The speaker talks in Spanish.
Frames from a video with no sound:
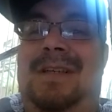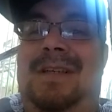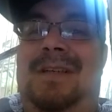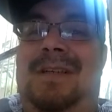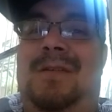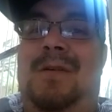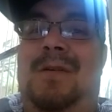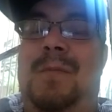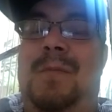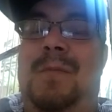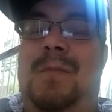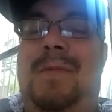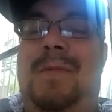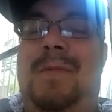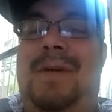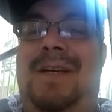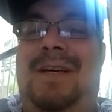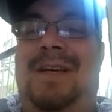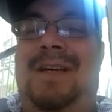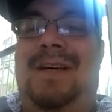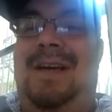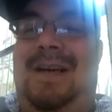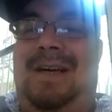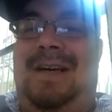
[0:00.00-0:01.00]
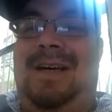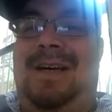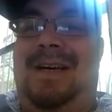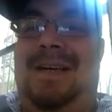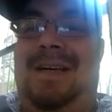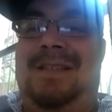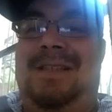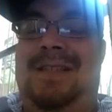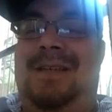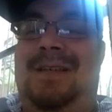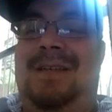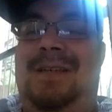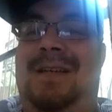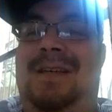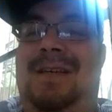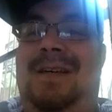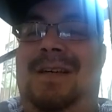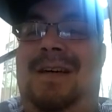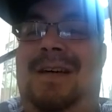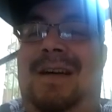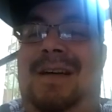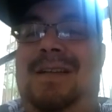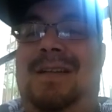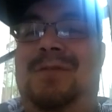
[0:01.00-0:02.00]
con mi pareja.
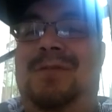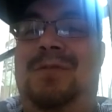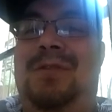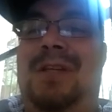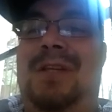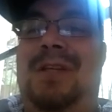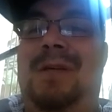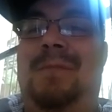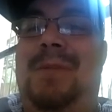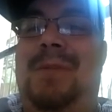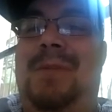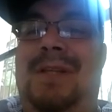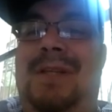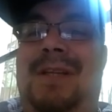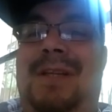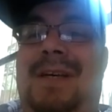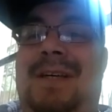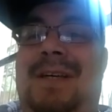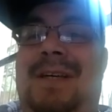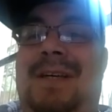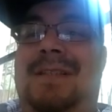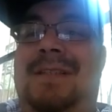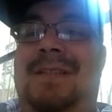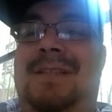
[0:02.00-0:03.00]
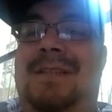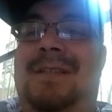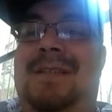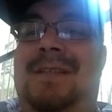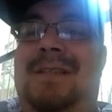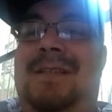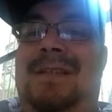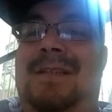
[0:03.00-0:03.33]
Hace, hace un tiempo atrás,